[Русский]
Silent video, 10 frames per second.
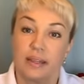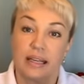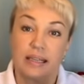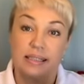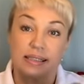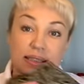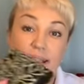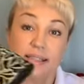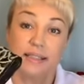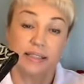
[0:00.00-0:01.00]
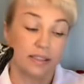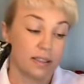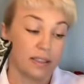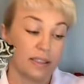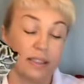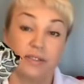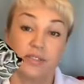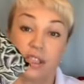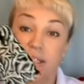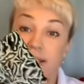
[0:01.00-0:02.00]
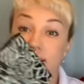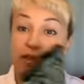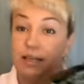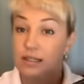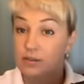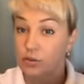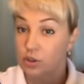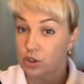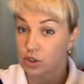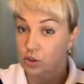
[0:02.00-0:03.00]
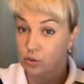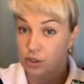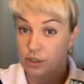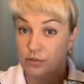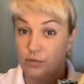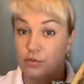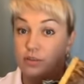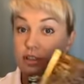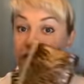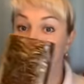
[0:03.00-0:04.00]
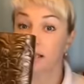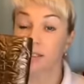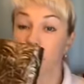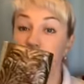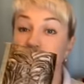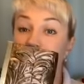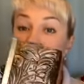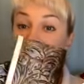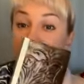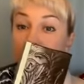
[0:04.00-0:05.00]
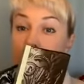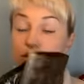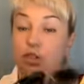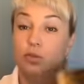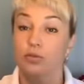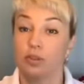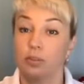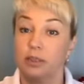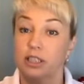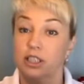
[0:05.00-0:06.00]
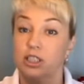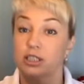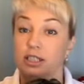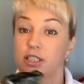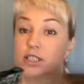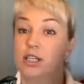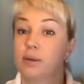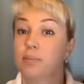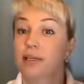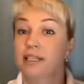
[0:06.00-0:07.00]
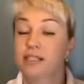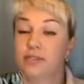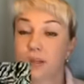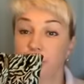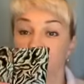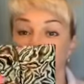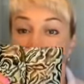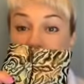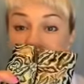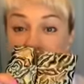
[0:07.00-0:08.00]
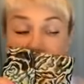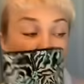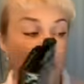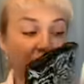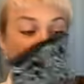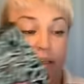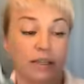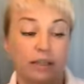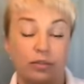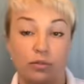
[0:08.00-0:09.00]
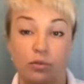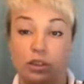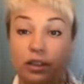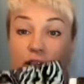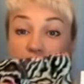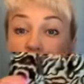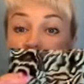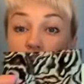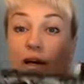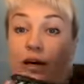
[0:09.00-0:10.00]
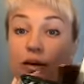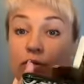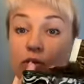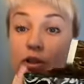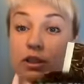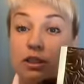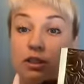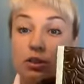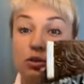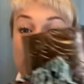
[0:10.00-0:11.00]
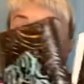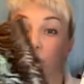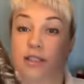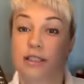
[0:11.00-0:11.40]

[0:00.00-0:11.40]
С сайта Дилардса девчата заказывают кошелечки. Вот в этот раз было несколько кошельков от Патриши Нэш. Мы их с вами всегда знаем, какие они внутри. Вот, что вот